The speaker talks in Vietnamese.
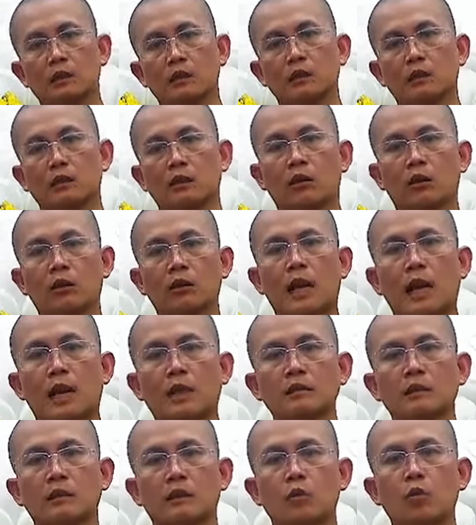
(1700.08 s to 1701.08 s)
nó đã
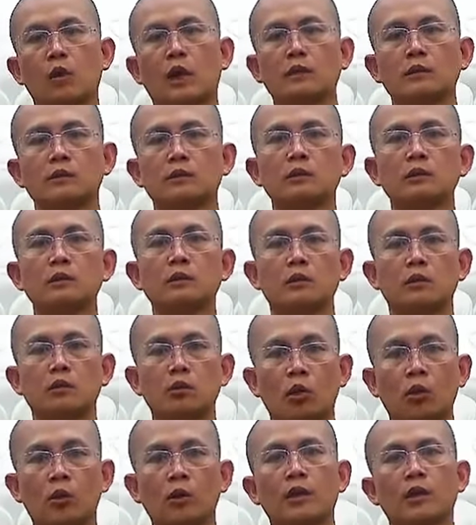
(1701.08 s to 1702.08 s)
được đoạn trừ
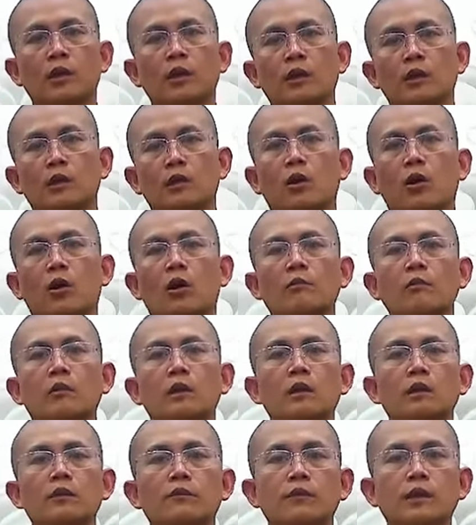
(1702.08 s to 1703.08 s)
rồi nó
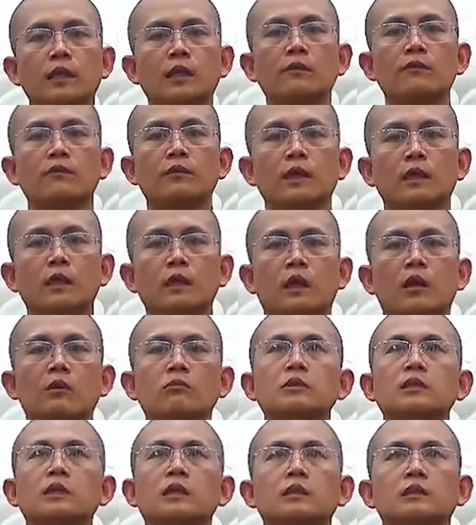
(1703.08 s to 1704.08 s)
mới vĩnh viễn
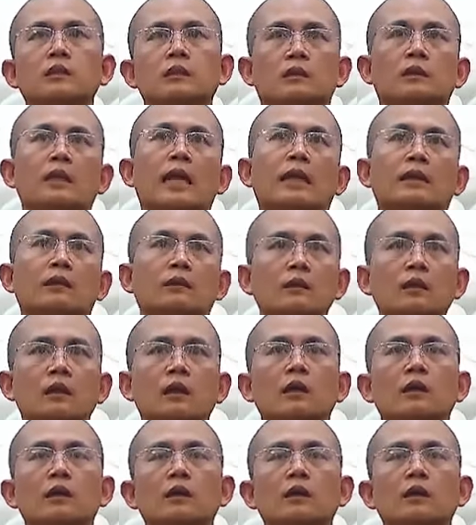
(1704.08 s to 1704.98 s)
không sinh trở lại nữa